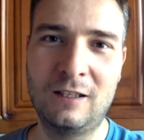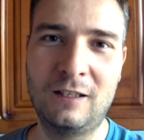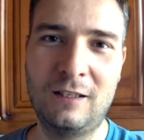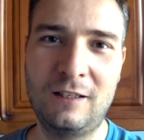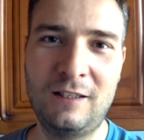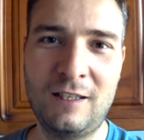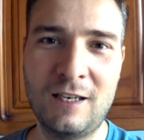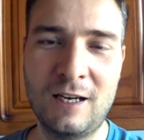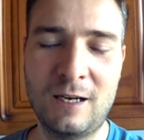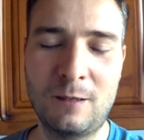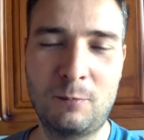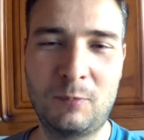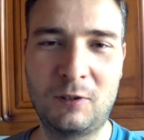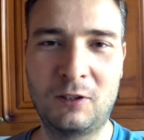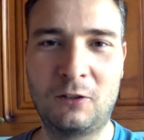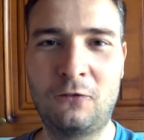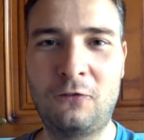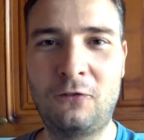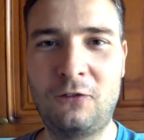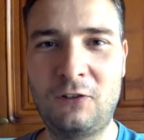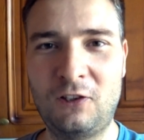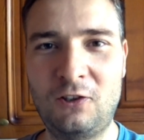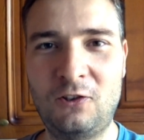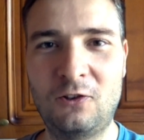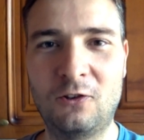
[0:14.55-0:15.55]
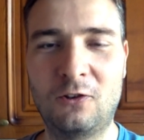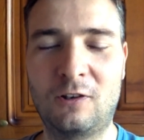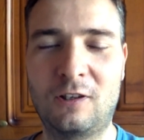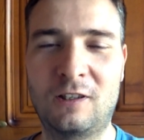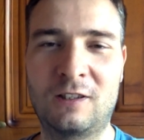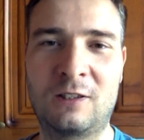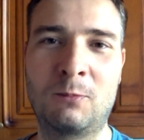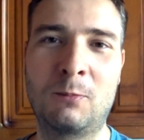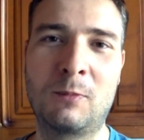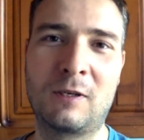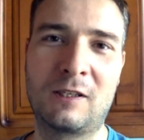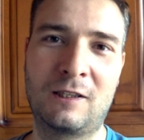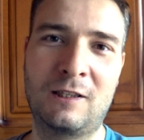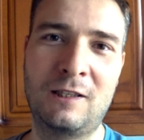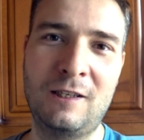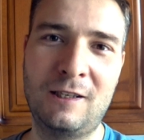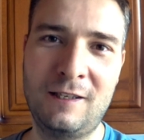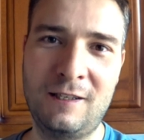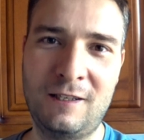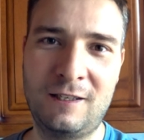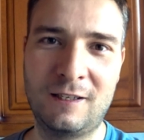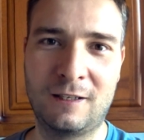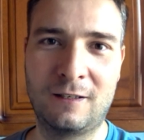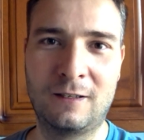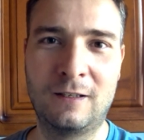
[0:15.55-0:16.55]
Я под видео о
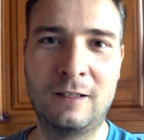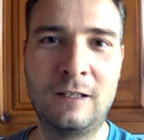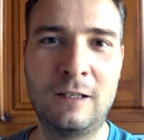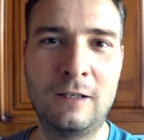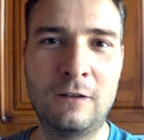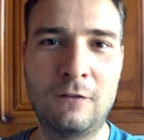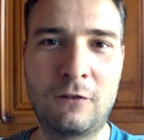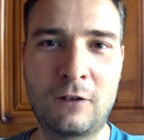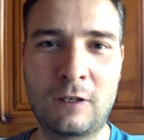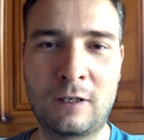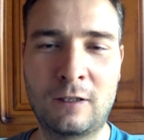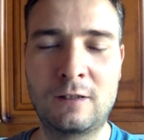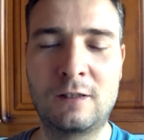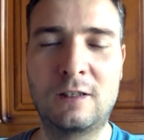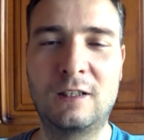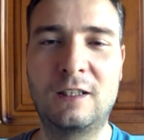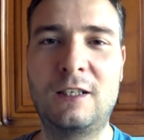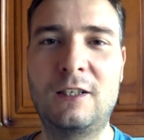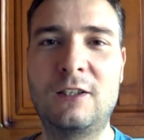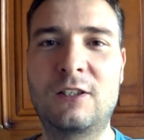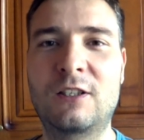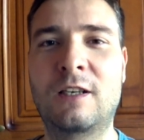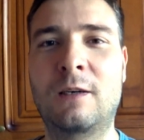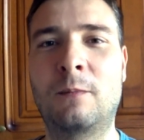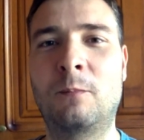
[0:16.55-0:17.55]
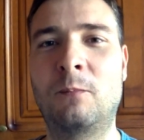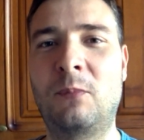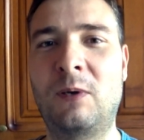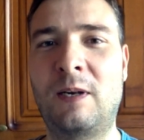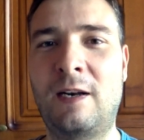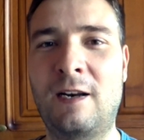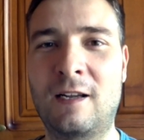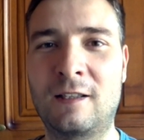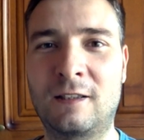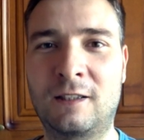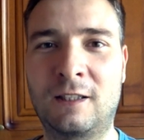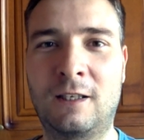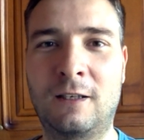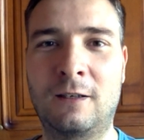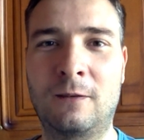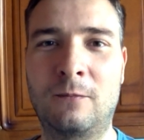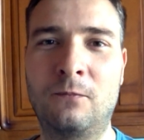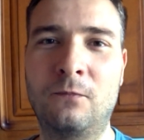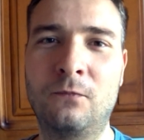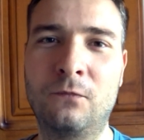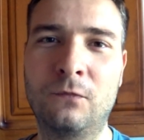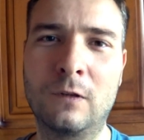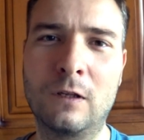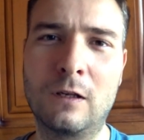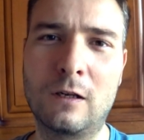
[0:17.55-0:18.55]
смарт-лиде в хронологическом порядке
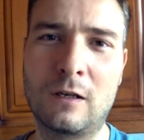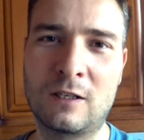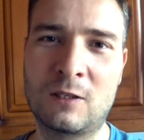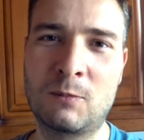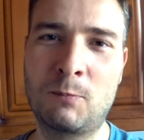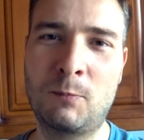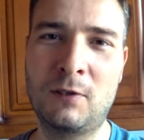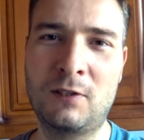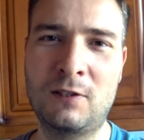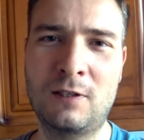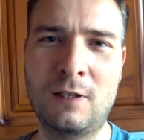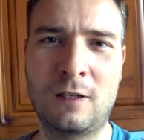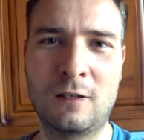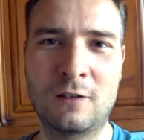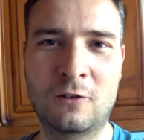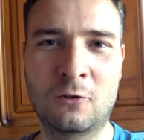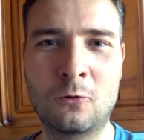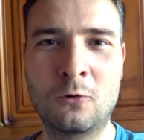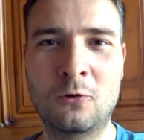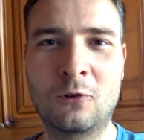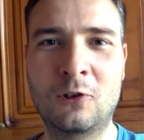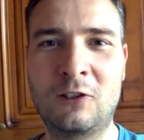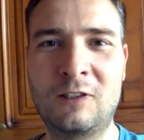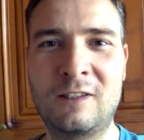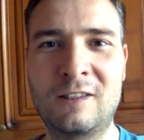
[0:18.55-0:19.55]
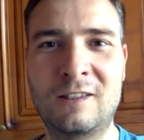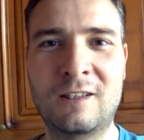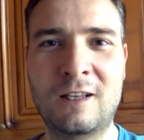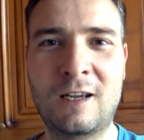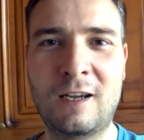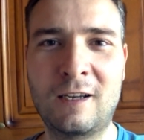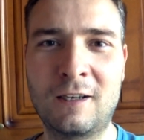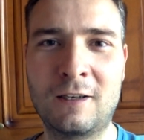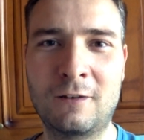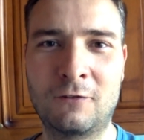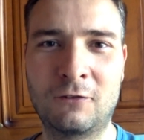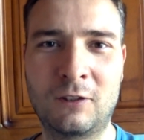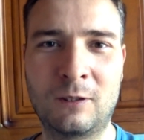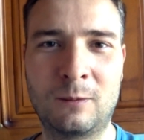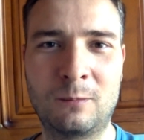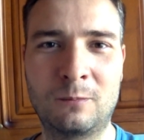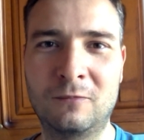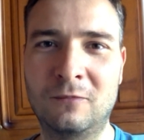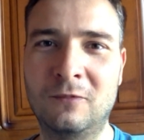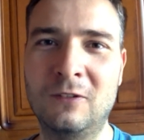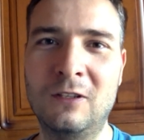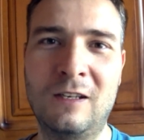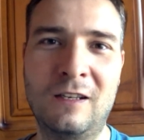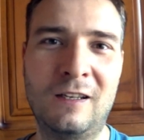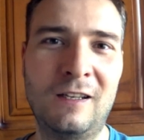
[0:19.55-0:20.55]
расписал, сколько дизлайков там
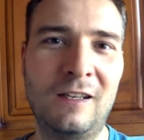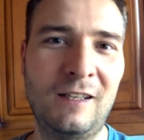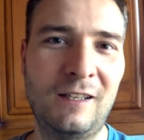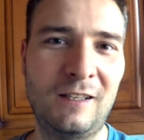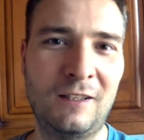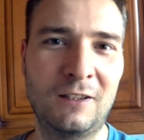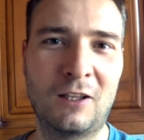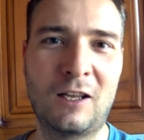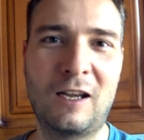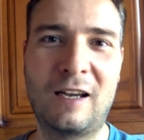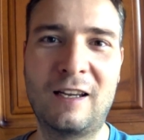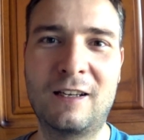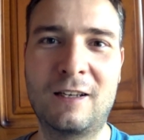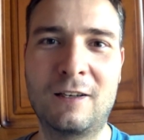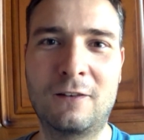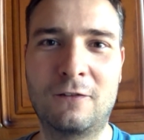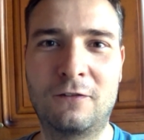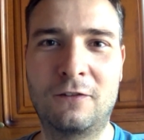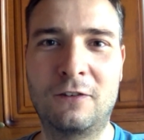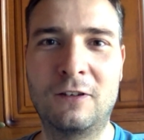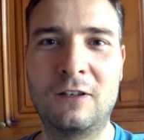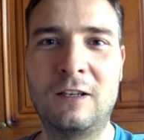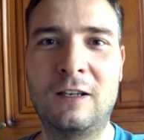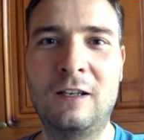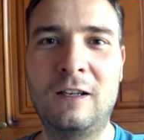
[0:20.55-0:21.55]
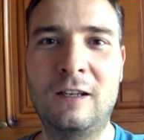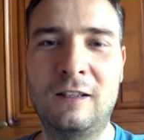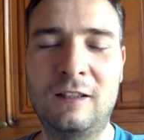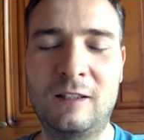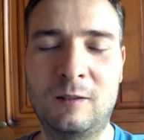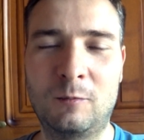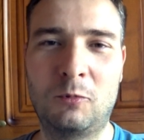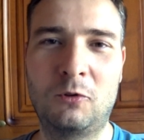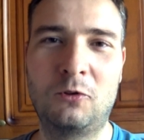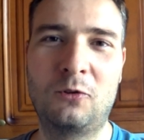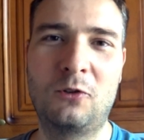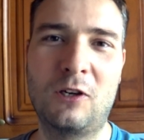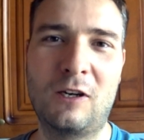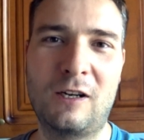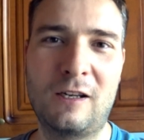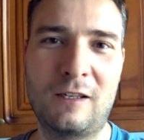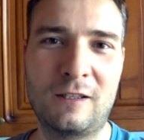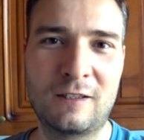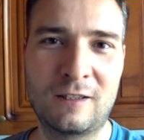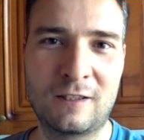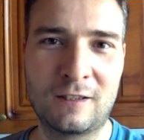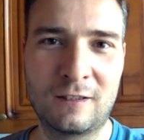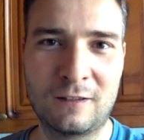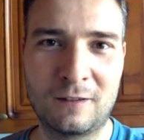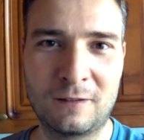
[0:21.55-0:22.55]
и лайков
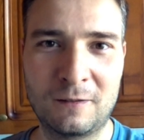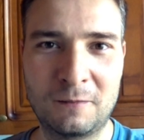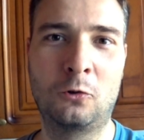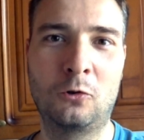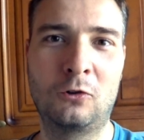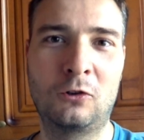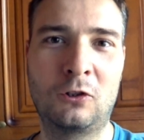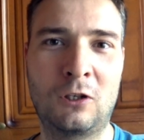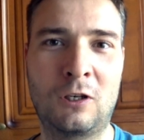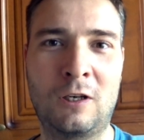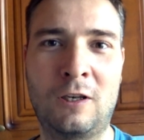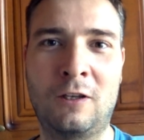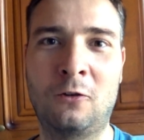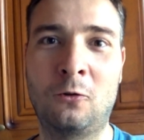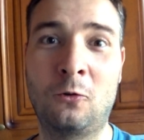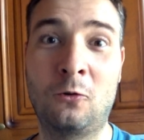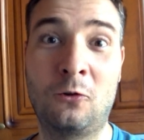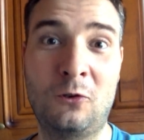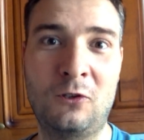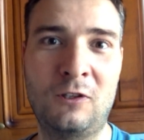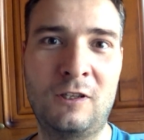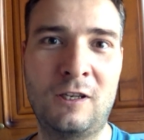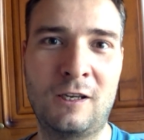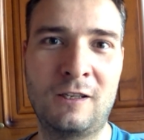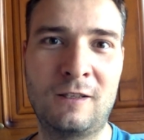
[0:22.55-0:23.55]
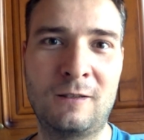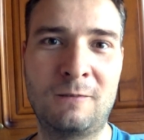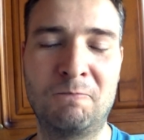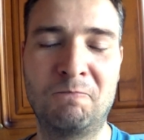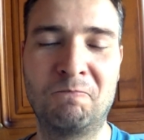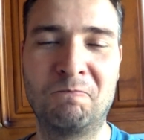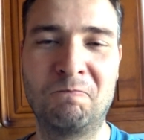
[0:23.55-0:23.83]
наблюдается в тот или иной день.